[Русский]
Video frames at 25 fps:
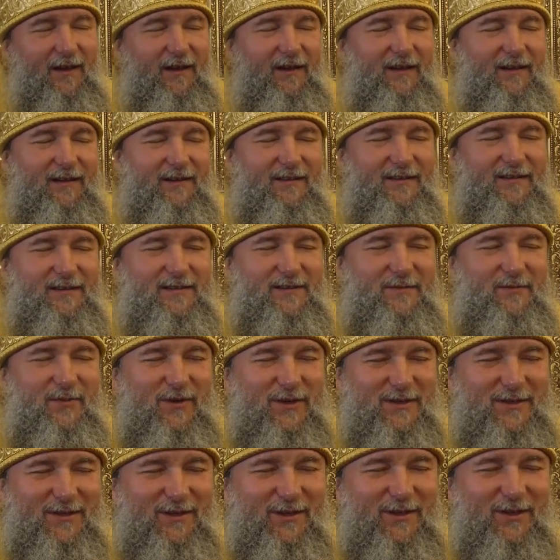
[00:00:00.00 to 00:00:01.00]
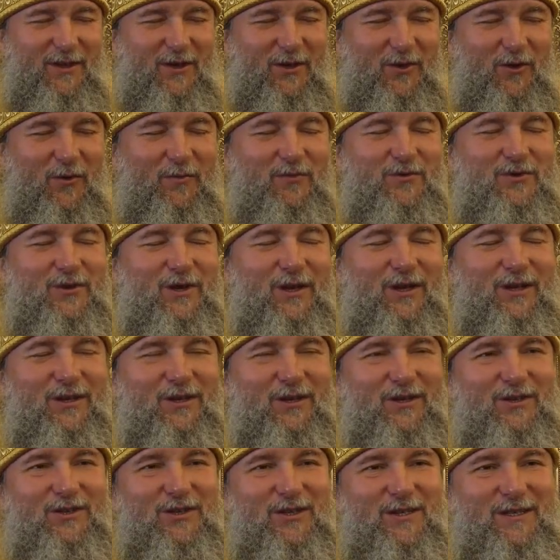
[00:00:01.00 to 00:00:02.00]
а, смысл ее
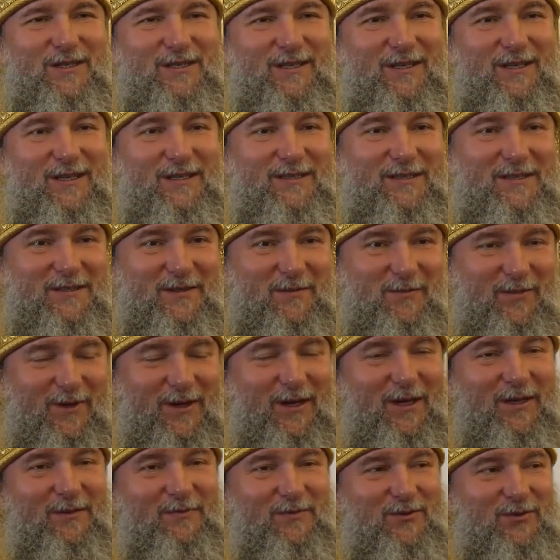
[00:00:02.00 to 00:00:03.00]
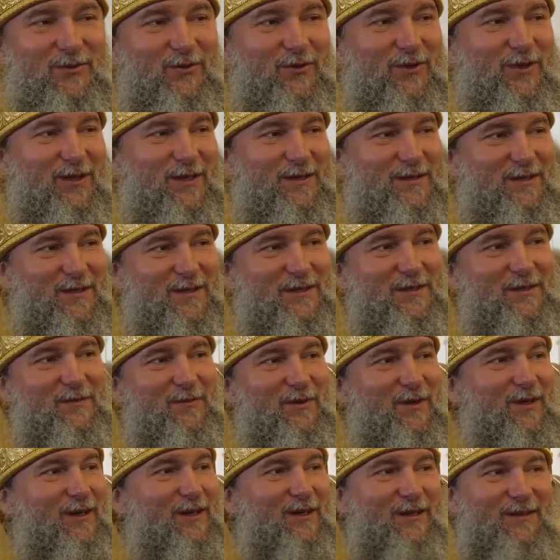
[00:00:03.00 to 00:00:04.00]
пчелиной жизни. Если собирает пчелка, если не
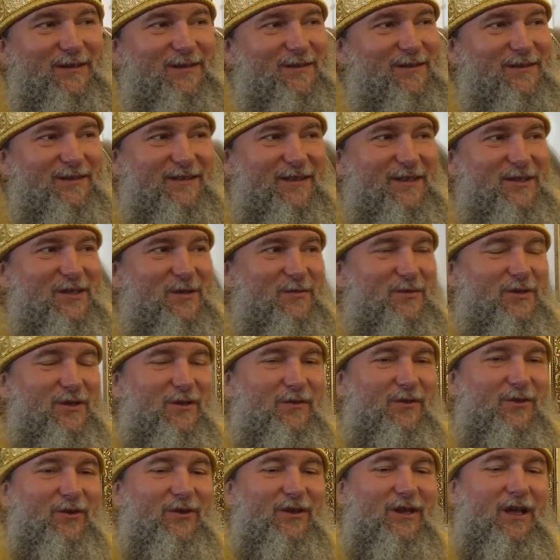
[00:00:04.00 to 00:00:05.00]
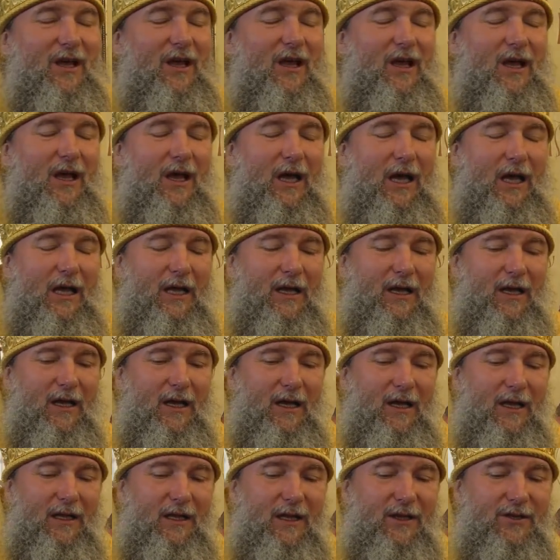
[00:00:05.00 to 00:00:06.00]
собирает, зачем живет?
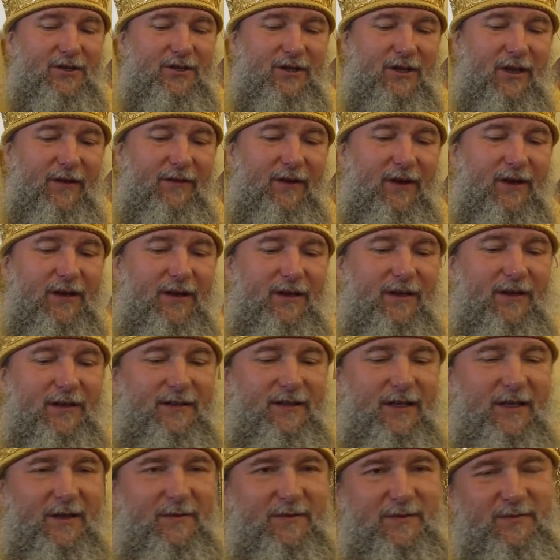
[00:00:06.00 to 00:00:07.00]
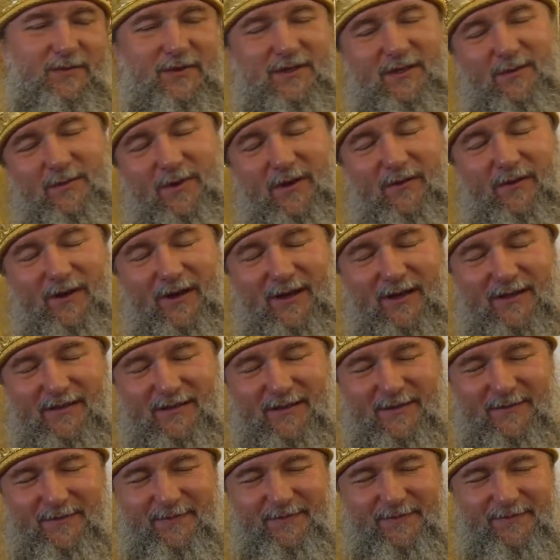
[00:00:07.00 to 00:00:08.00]
Для человека таким смыслом
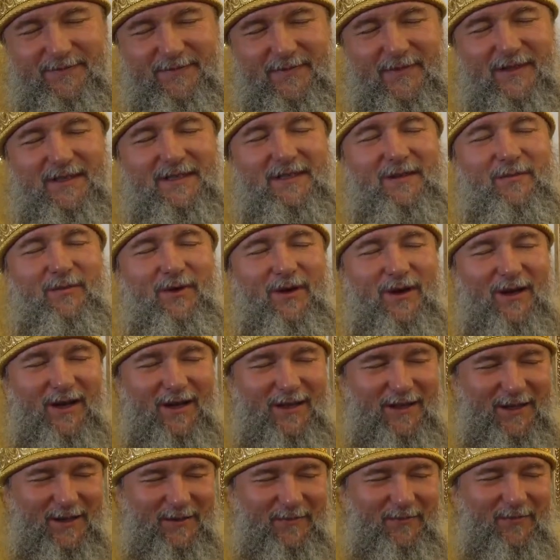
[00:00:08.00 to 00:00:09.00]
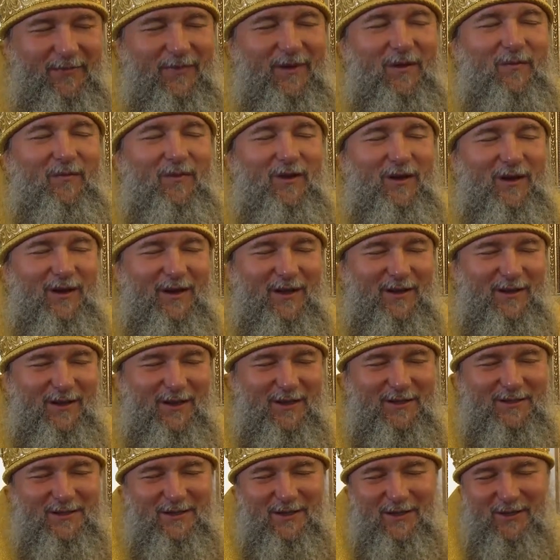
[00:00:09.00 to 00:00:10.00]
является собирание
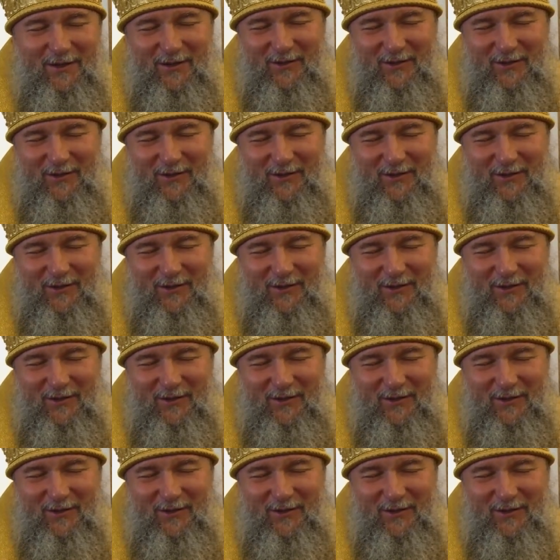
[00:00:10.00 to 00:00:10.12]
благодати